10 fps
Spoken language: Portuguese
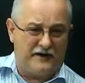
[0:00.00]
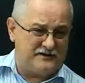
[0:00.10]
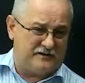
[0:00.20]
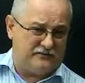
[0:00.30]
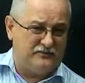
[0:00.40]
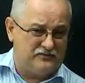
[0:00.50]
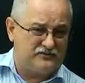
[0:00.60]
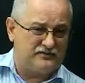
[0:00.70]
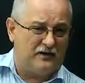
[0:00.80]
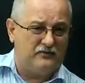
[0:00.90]
fez
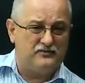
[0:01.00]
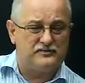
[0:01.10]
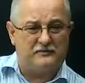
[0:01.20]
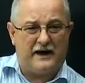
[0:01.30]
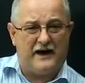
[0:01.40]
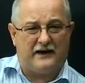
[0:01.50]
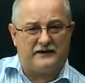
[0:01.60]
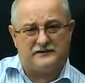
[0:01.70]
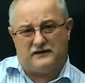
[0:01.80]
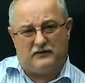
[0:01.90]
alguns, alguns
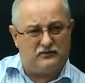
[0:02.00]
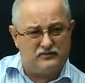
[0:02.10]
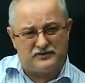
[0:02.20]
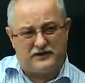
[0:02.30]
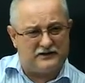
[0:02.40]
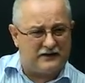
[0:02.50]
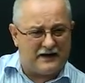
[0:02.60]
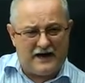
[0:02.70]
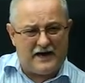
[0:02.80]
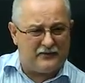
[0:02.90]
parques, alguns
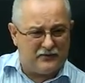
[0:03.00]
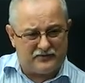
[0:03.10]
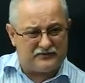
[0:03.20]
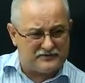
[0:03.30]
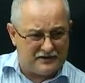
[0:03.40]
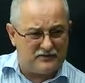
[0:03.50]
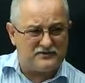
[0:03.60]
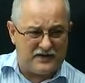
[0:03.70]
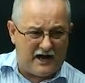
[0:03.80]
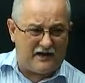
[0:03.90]
criticaram, outros
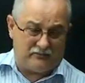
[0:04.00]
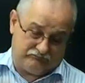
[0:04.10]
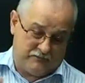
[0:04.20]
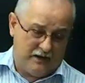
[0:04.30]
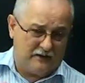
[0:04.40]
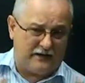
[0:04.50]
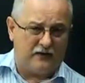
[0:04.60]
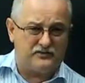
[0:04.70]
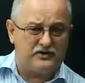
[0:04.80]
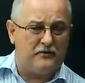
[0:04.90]
elogiaram
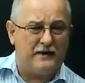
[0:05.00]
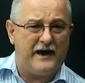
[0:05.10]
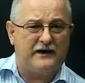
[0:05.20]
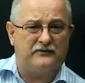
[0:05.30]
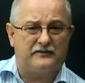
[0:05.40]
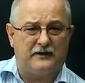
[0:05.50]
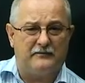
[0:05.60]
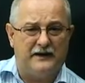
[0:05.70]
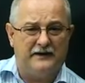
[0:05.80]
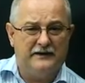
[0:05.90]
tem o seu mérito
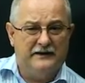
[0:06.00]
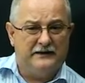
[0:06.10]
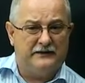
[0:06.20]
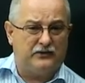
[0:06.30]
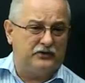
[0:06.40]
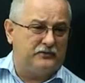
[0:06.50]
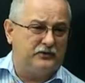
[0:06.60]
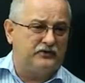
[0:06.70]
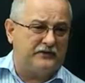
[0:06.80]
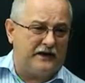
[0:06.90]
também. E todo
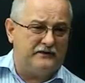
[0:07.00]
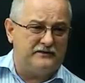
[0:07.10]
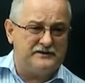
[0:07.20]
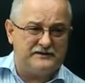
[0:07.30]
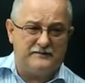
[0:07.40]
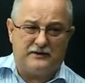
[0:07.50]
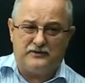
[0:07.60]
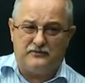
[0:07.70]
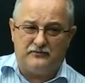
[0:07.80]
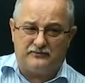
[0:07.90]
mundo está indo em cima
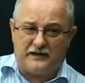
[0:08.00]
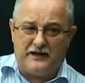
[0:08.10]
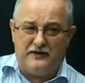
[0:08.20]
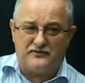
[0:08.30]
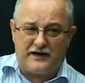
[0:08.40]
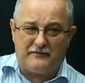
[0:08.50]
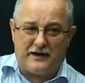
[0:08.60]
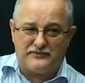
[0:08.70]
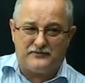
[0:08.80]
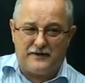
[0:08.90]
de um trilho já
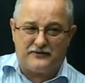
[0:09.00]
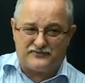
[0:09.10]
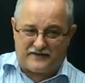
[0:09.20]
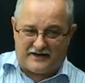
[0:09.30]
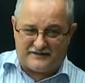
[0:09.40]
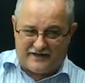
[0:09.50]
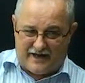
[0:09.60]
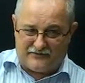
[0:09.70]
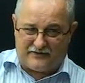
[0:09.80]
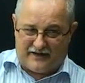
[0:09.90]
mais ou menos
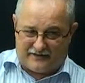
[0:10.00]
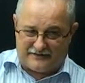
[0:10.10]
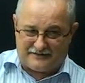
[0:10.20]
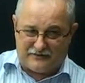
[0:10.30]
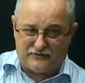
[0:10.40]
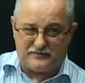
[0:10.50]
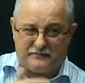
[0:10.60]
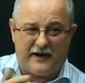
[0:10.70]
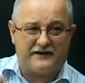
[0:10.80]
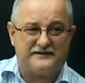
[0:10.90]
traçado, que é a questão dos
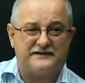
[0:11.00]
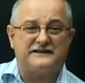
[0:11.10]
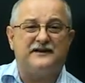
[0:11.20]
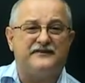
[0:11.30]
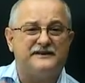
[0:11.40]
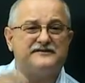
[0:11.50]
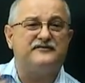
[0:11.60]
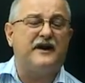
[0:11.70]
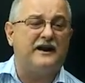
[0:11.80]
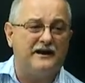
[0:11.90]
parques que já vem se
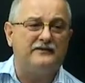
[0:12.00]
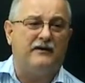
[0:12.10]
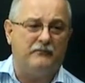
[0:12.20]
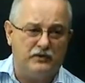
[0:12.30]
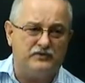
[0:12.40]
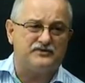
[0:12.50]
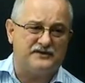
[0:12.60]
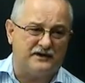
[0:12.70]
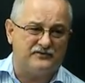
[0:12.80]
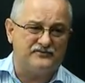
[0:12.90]
falando há muitos
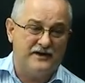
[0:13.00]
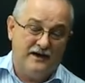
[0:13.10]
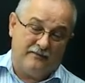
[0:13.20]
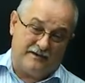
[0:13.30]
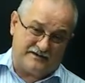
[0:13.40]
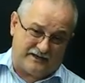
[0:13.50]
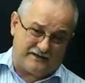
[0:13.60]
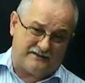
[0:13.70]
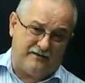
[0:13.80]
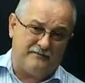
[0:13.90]
anos. Mas a
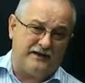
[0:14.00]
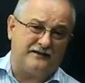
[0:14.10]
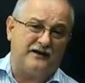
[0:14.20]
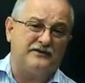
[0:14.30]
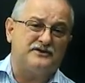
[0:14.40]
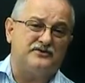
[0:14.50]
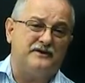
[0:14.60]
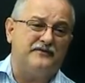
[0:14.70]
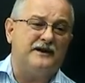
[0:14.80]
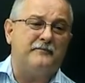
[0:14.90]
questão ambiental de
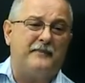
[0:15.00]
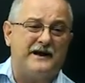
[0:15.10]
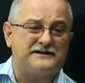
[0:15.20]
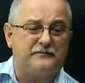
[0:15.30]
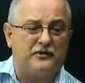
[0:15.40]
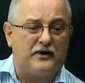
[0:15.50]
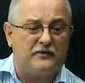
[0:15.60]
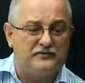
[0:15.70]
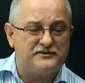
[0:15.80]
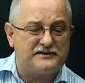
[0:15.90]
Joinville passa por
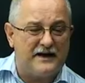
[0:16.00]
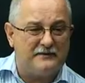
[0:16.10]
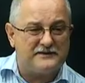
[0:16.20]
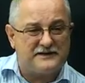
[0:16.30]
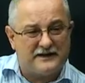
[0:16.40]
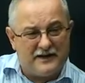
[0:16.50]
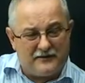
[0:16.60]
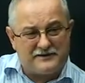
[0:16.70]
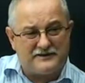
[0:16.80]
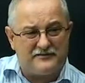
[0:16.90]
alguns temas que
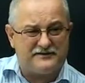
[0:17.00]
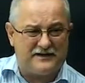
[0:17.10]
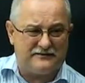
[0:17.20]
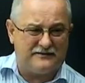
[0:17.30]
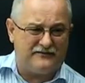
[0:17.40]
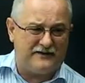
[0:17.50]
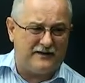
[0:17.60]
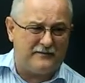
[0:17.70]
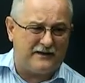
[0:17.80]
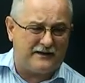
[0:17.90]
não estão sendo
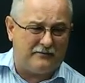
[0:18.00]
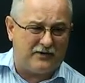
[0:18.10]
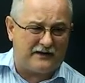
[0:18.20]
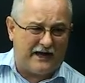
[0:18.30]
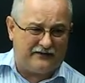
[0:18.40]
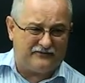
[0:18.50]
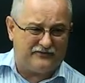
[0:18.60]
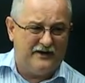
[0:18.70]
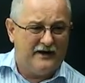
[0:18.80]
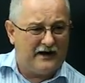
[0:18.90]
devidamente
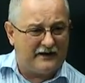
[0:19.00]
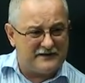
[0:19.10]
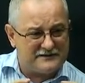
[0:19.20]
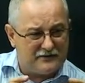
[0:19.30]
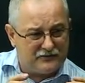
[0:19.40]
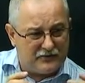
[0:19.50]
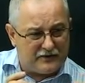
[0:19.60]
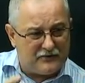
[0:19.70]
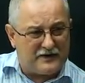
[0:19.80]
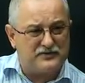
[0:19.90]
abordados. A questão do
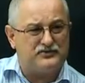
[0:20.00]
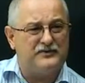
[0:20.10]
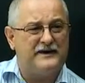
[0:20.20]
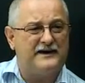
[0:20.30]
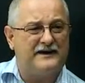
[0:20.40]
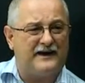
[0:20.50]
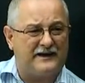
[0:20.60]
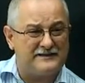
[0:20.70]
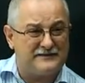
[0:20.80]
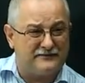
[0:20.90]
Rio Cachoeira, a
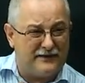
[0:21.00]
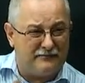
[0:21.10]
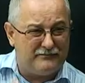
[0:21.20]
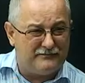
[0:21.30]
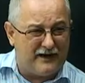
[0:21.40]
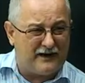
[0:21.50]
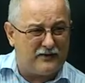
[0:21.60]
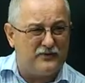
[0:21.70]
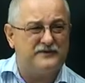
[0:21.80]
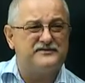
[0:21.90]
questão da, da
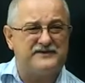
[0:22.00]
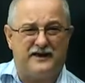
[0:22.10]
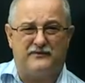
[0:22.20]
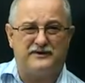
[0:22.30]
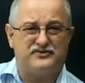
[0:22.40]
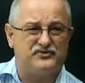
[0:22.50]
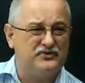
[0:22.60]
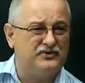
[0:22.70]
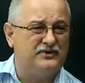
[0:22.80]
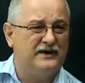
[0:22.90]
Lagoa de
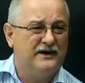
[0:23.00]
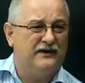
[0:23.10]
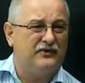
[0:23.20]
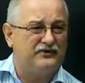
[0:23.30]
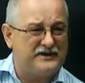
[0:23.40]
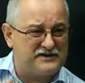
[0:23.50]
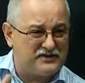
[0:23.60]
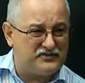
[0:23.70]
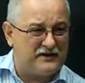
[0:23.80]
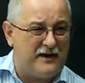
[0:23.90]
Saguaçu, o
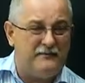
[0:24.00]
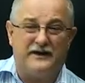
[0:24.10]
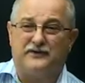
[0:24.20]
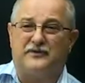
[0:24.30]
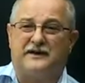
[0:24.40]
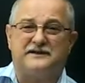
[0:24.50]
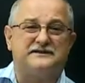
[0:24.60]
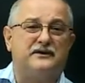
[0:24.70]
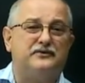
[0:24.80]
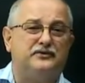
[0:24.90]
desassoreamento, a
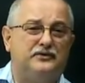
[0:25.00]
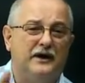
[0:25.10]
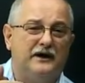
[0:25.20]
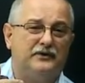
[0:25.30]
questão de,